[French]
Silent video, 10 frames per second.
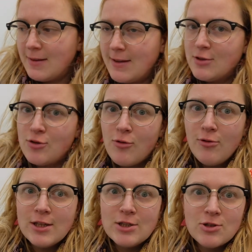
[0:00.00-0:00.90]
ces gens,
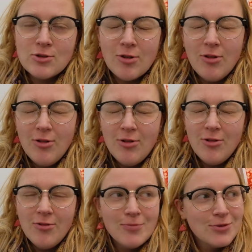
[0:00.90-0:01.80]
les
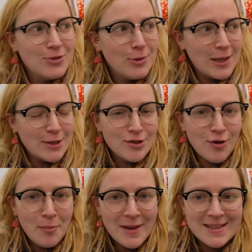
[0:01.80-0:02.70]
gens, mon Dieu, les
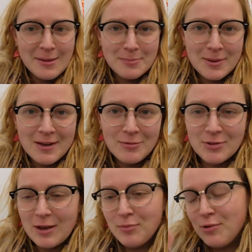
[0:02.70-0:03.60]
gens pas sympas
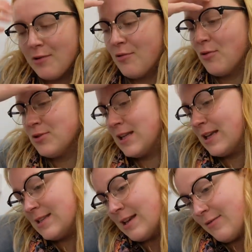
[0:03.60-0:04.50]
qu'on a pu avoir au
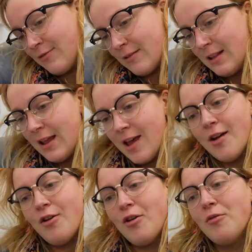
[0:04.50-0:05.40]
CSF.
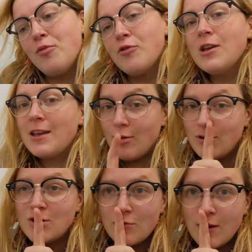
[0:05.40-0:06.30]
Euh, pour vous dire qu'il y a
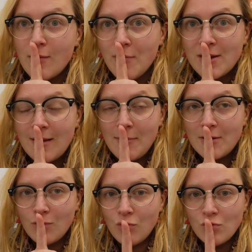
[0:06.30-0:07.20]
eu des gens vraiment pas sympas,
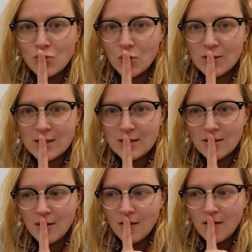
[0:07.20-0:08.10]
surtout le jeudi.
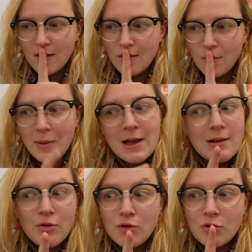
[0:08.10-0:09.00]
Euh, pas à
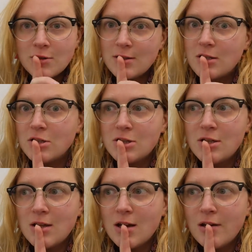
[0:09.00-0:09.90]
la nocturne, c'était
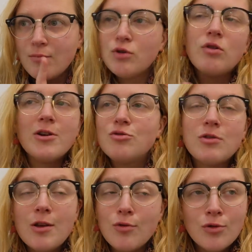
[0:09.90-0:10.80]
génial. puis dans la
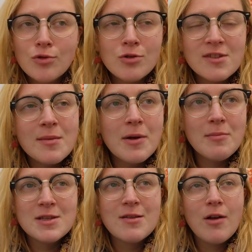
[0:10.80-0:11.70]
journée, il y a eu d'autres gens sympas,
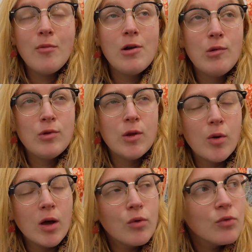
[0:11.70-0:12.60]
mais c'est vraiment là où il y a
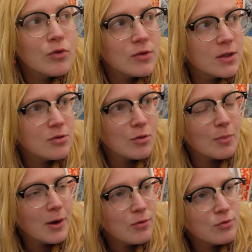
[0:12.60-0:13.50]
eu un condensé de gens
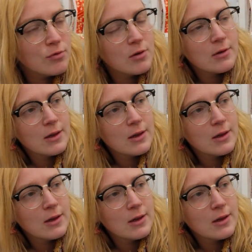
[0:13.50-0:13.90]
pas cool.